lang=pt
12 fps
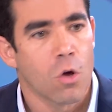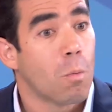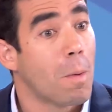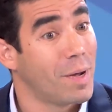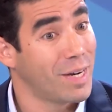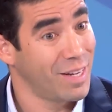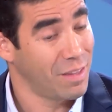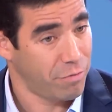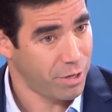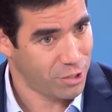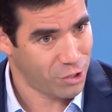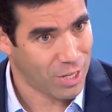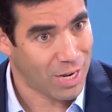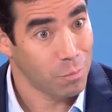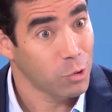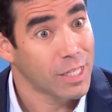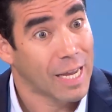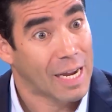uma maneira diferente de estar na
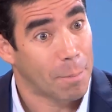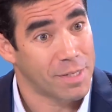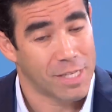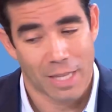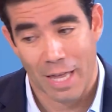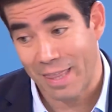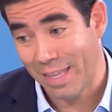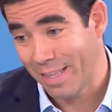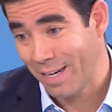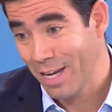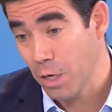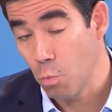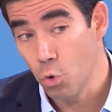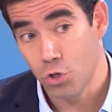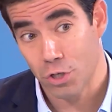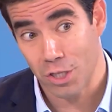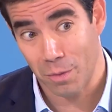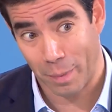política, a capacidade de atrair
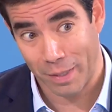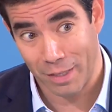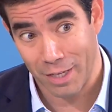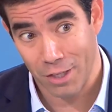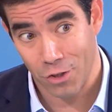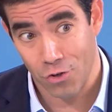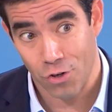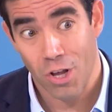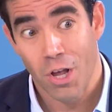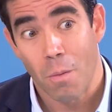muitos independentes,